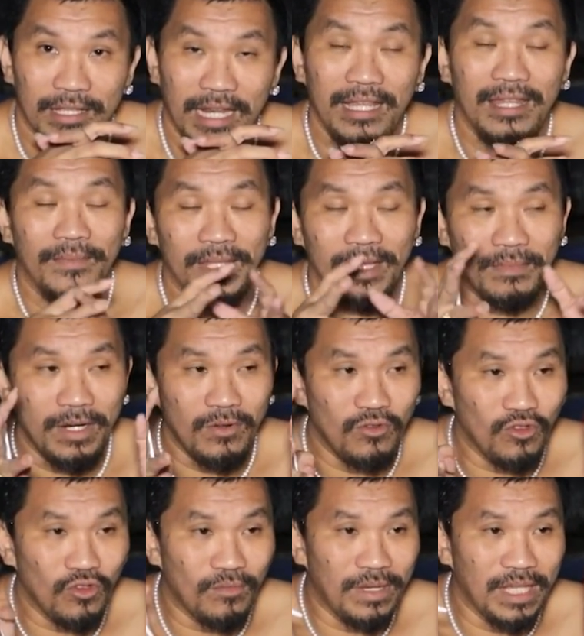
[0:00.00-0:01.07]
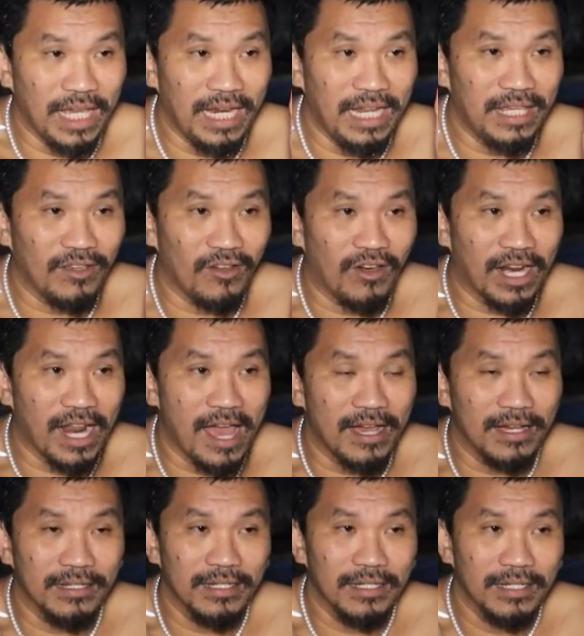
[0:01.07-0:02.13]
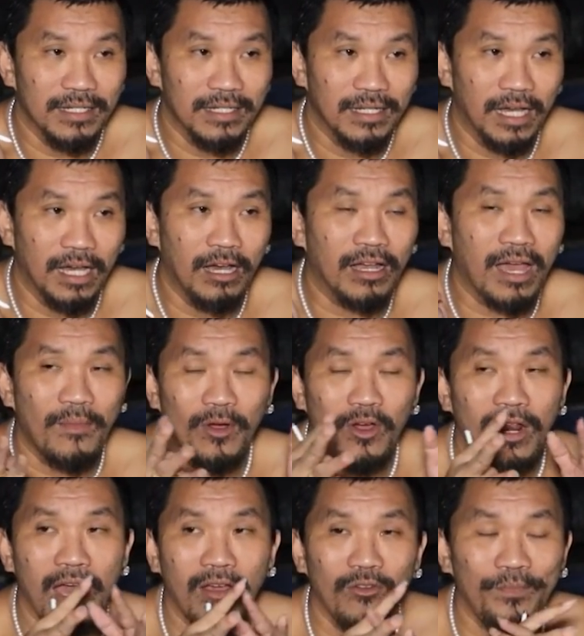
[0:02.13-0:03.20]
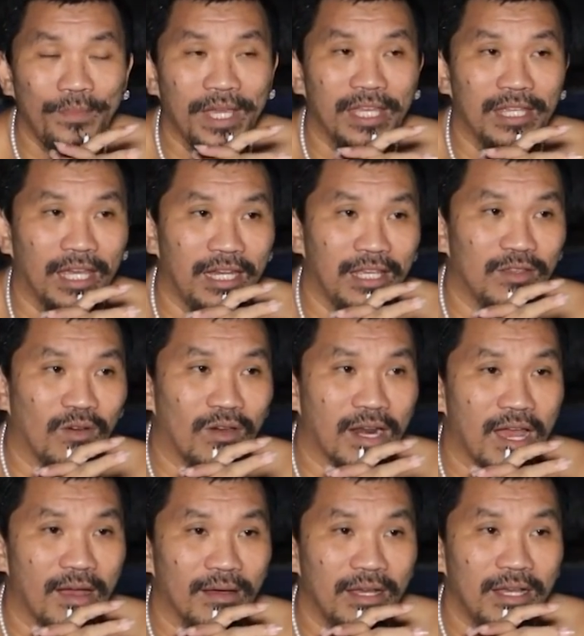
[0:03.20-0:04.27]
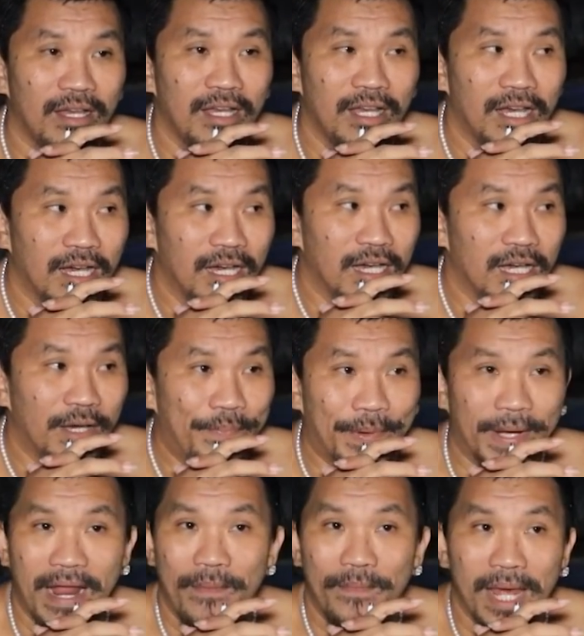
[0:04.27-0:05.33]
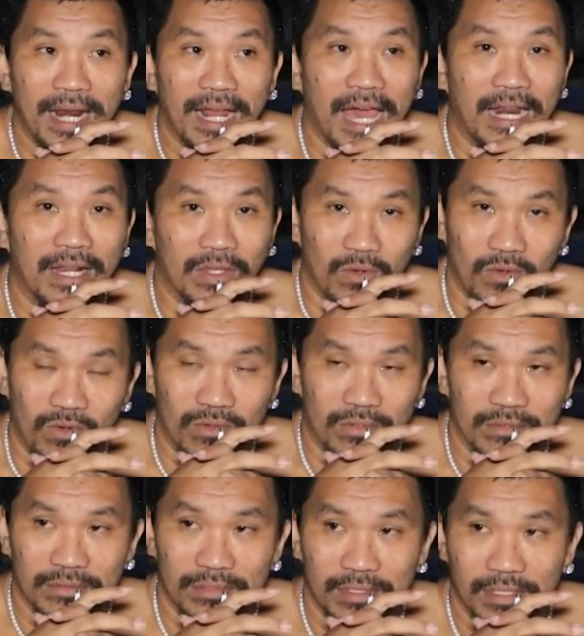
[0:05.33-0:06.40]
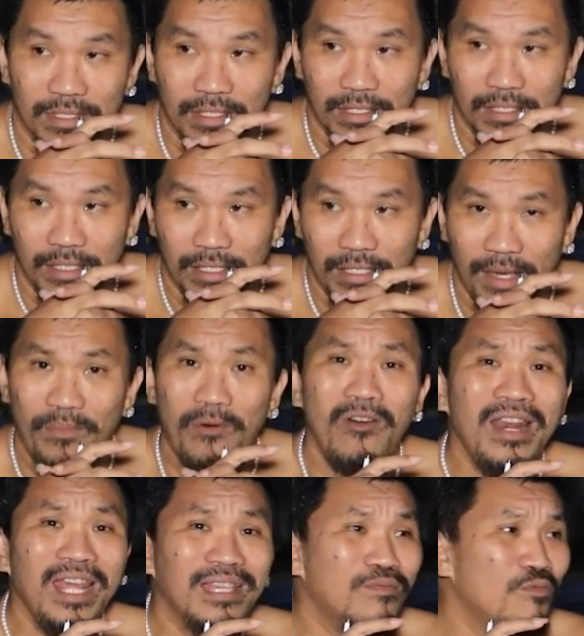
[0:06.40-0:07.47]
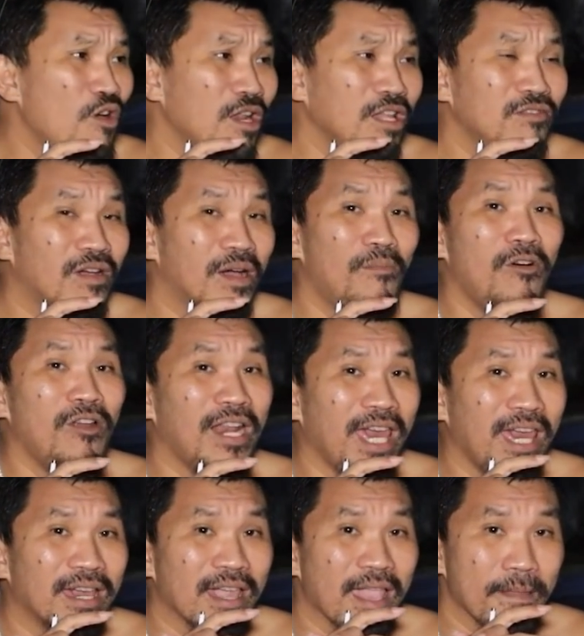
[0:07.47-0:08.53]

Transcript: Jadi teman-teman untuk menjadi seorang uh, kamu aku ingin jadi seorang uh, peramal kartu, ya boleh semua orang juga boleh.